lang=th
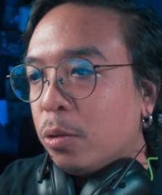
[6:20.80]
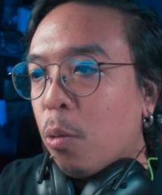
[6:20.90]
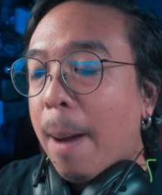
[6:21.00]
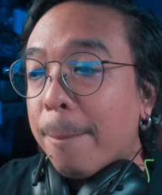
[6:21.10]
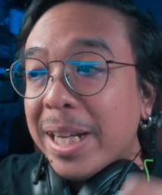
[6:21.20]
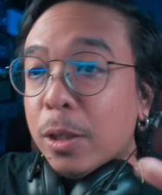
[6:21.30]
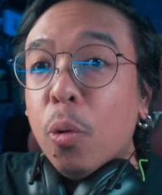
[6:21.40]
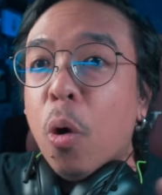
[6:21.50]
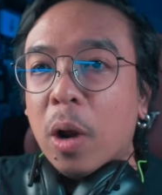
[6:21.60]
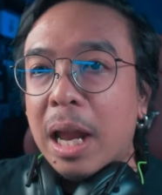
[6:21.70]
ความไม่
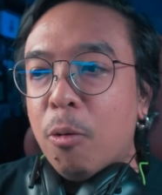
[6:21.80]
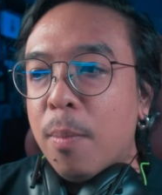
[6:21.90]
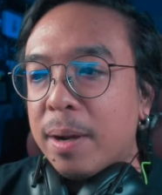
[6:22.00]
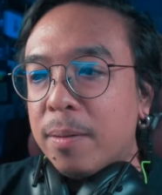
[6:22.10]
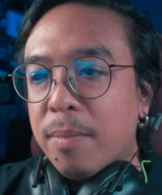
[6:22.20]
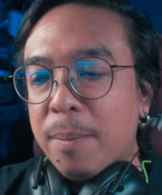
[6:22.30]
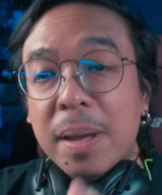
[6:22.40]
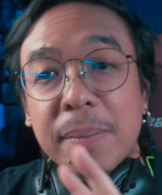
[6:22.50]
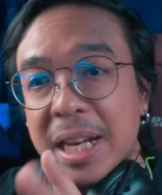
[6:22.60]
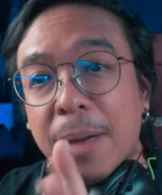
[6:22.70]
รู้ของเรามันมัน
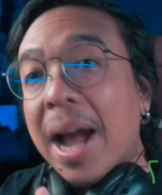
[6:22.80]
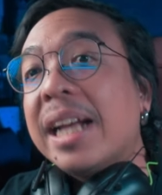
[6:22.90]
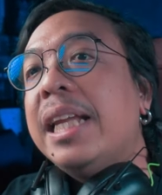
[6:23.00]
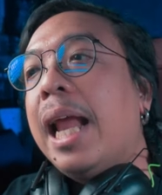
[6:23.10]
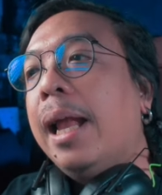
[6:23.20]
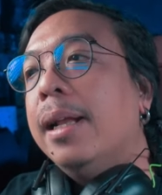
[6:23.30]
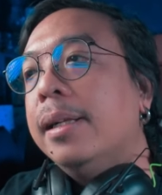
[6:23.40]
ไม่มีในภาคนี้แล้ว